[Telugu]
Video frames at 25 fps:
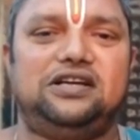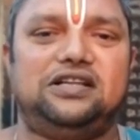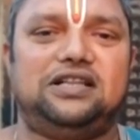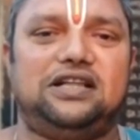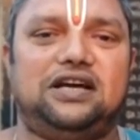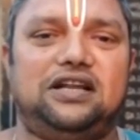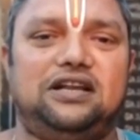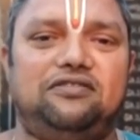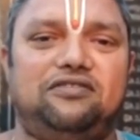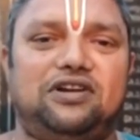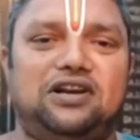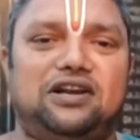
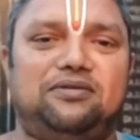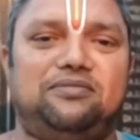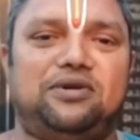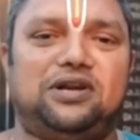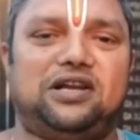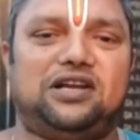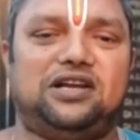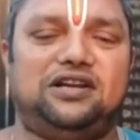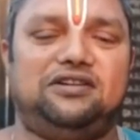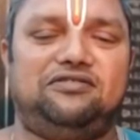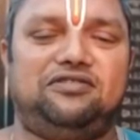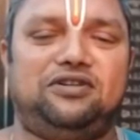దానివల్ల
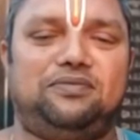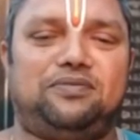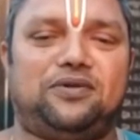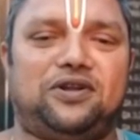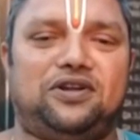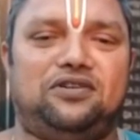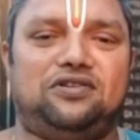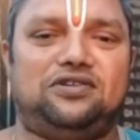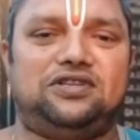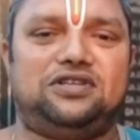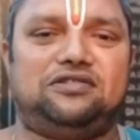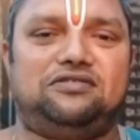మనకి ఏమిటి
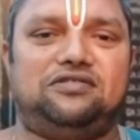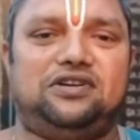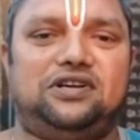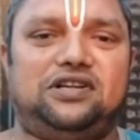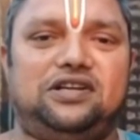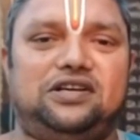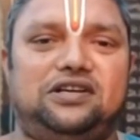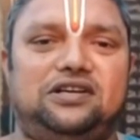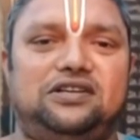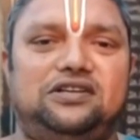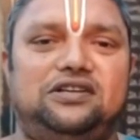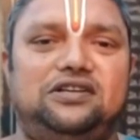ప్రయోజనం
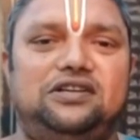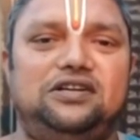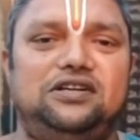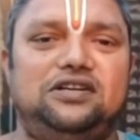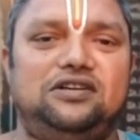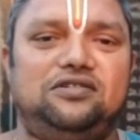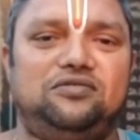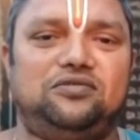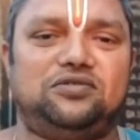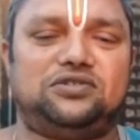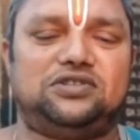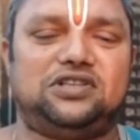అంటే
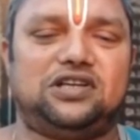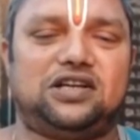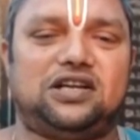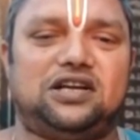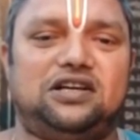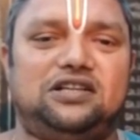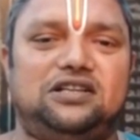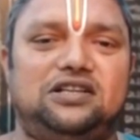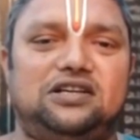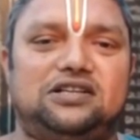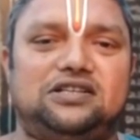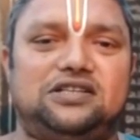ఉత్తర
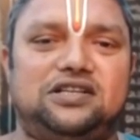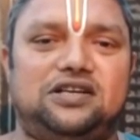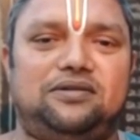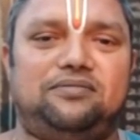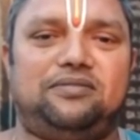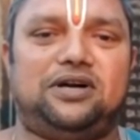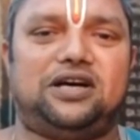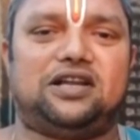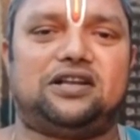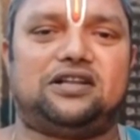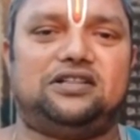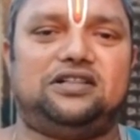దక్షిణ
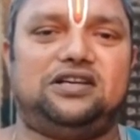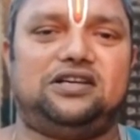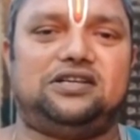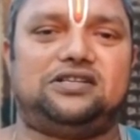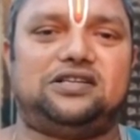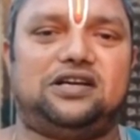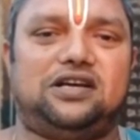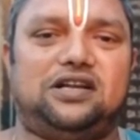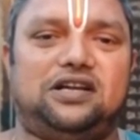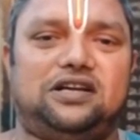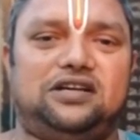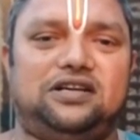
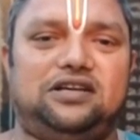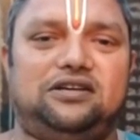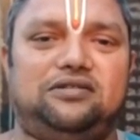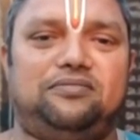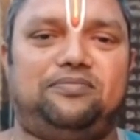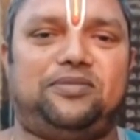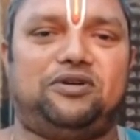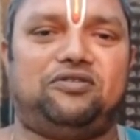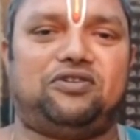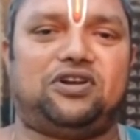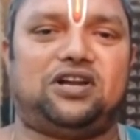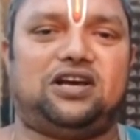భారతదేశానికి
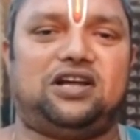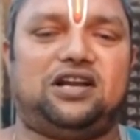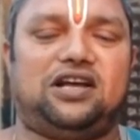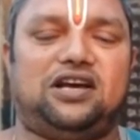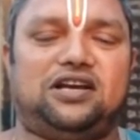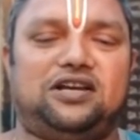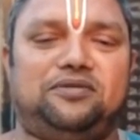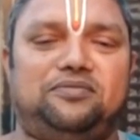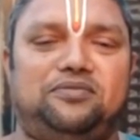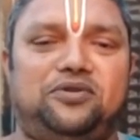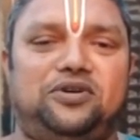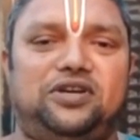పవనాలు
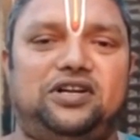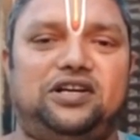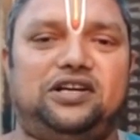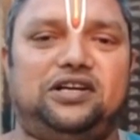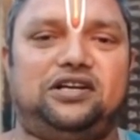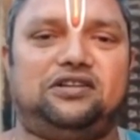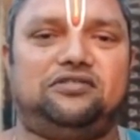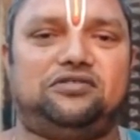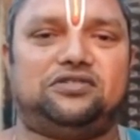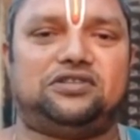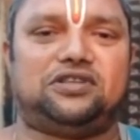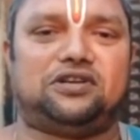
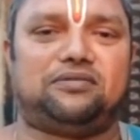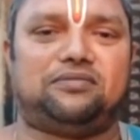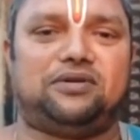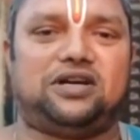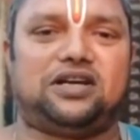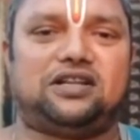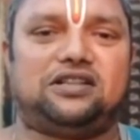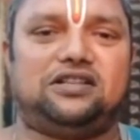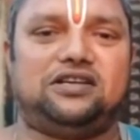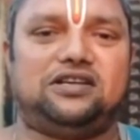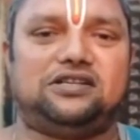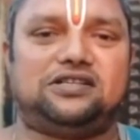ఆగిపోయినాయి ఉత్తర
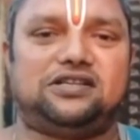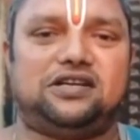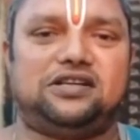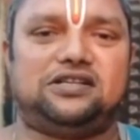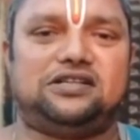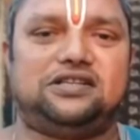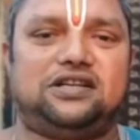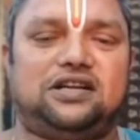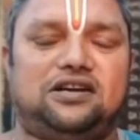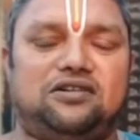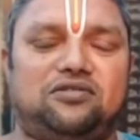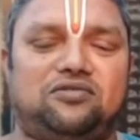
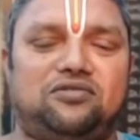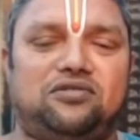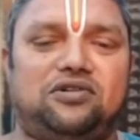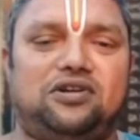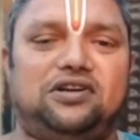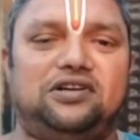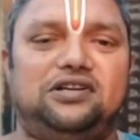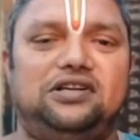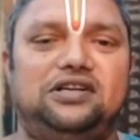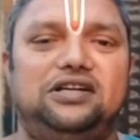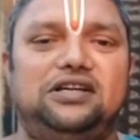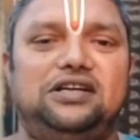భారతదేశానికి
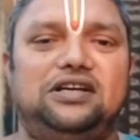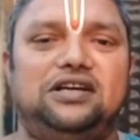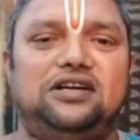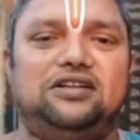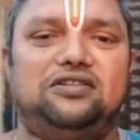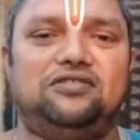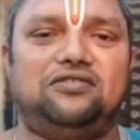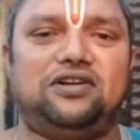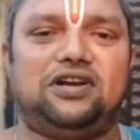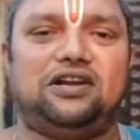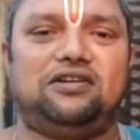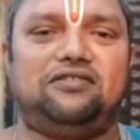రాకుండా
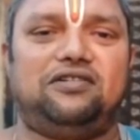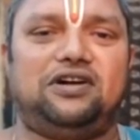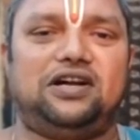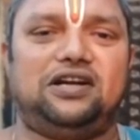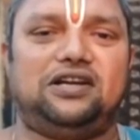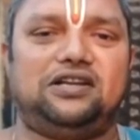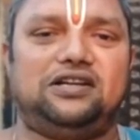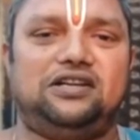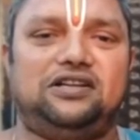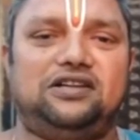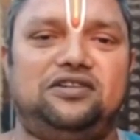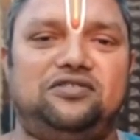అందువల్ల
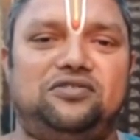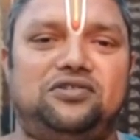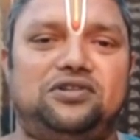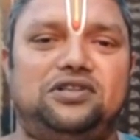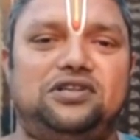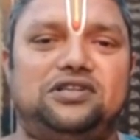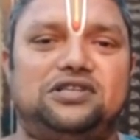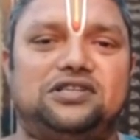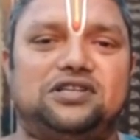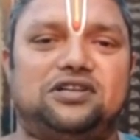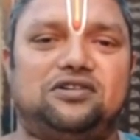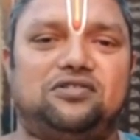వాటిని
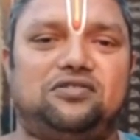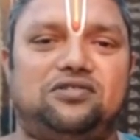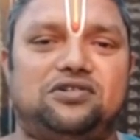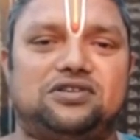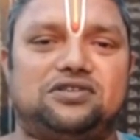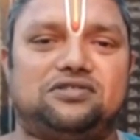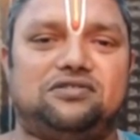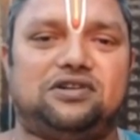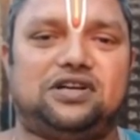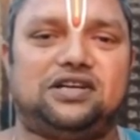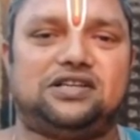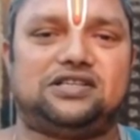నిరోధించడం
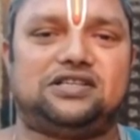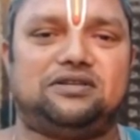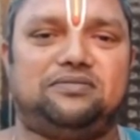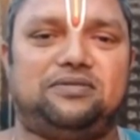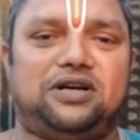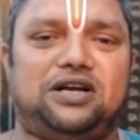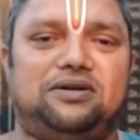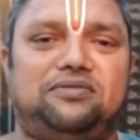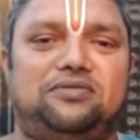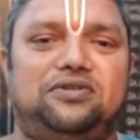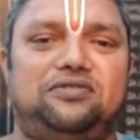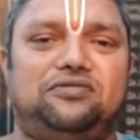కోసం అగస్య
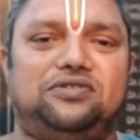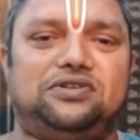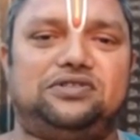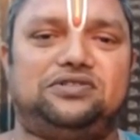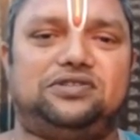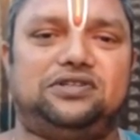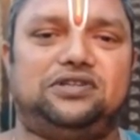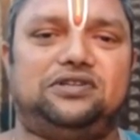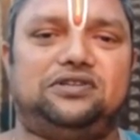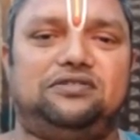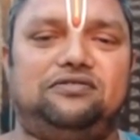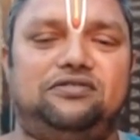మహాముని
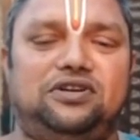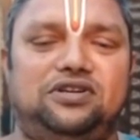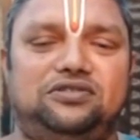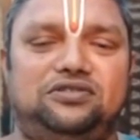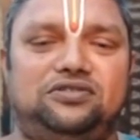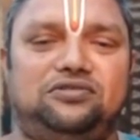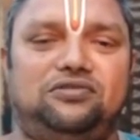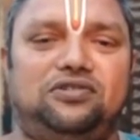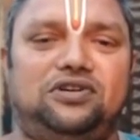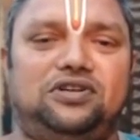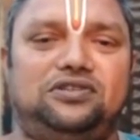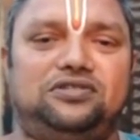వస్తూ
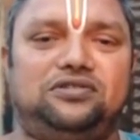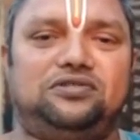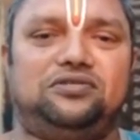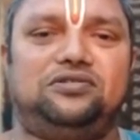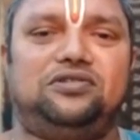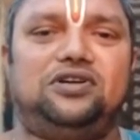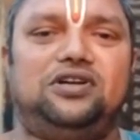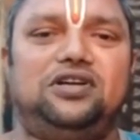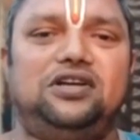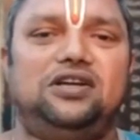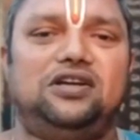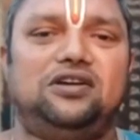వెళుతూ వెళుతూ
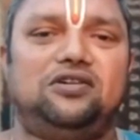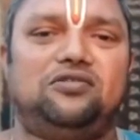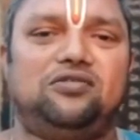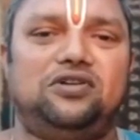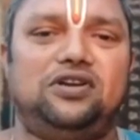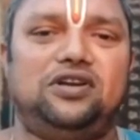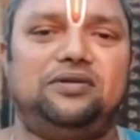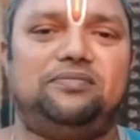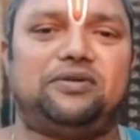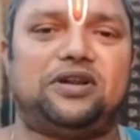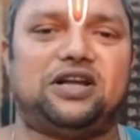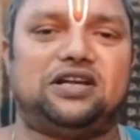
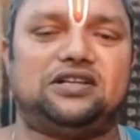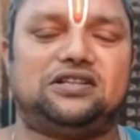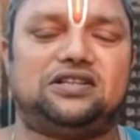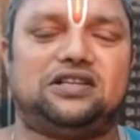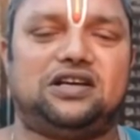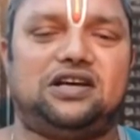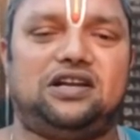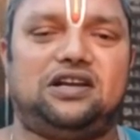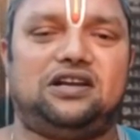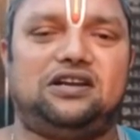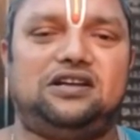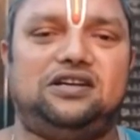కొన్ని
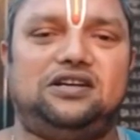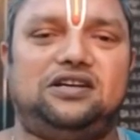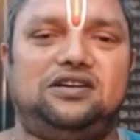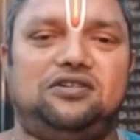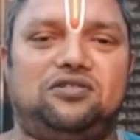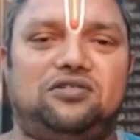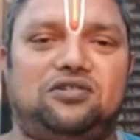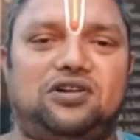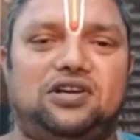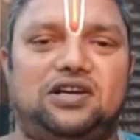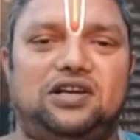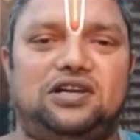ప్రాంతాలన్నింటినీ
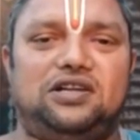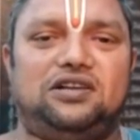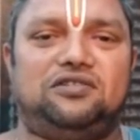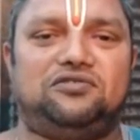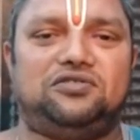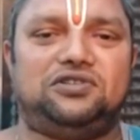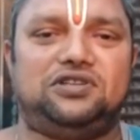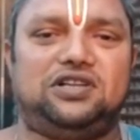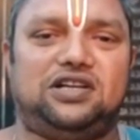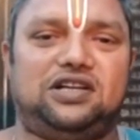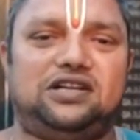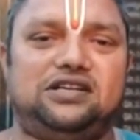కూడా ఆయన
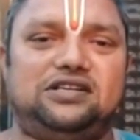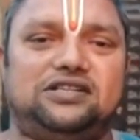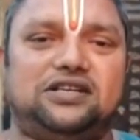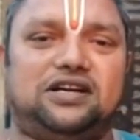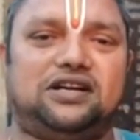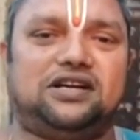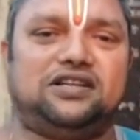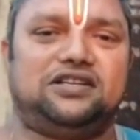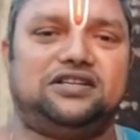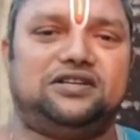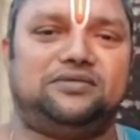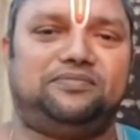
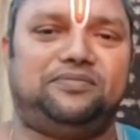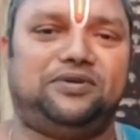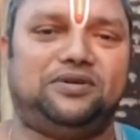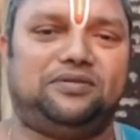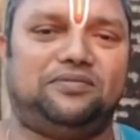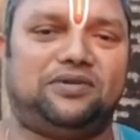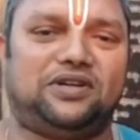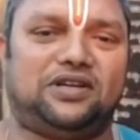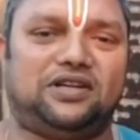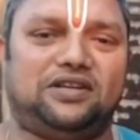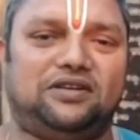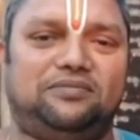ఉద్ధరించాడని చెప్పి
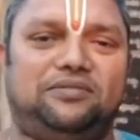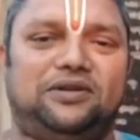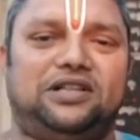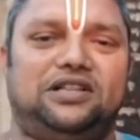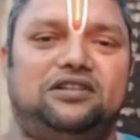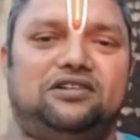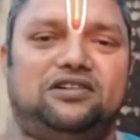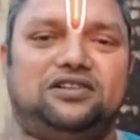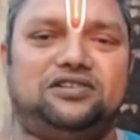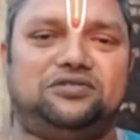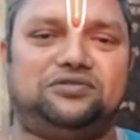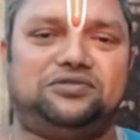మనకి
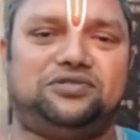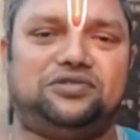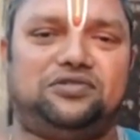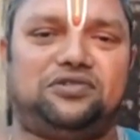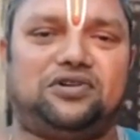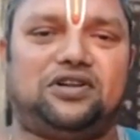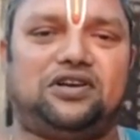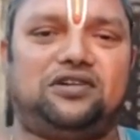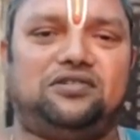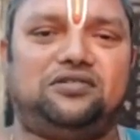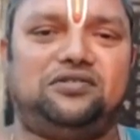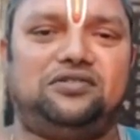పెద్దలు చెబుతూ
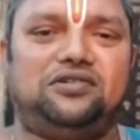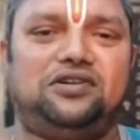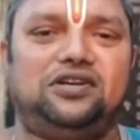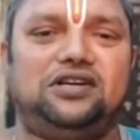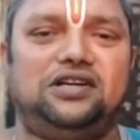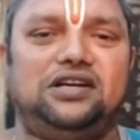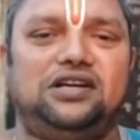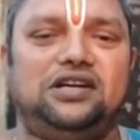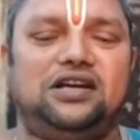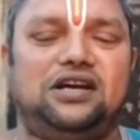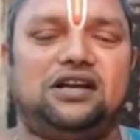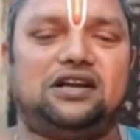ఉన్నారు
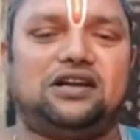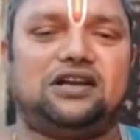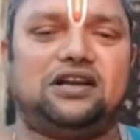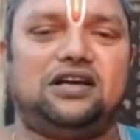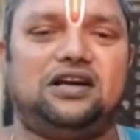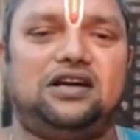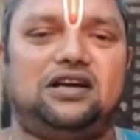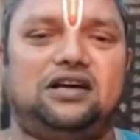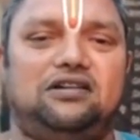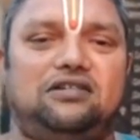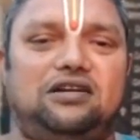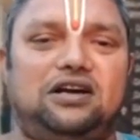
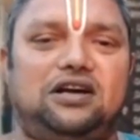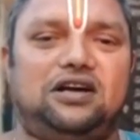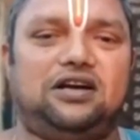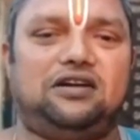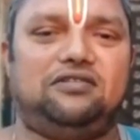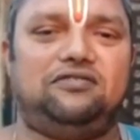అట్లా ఆ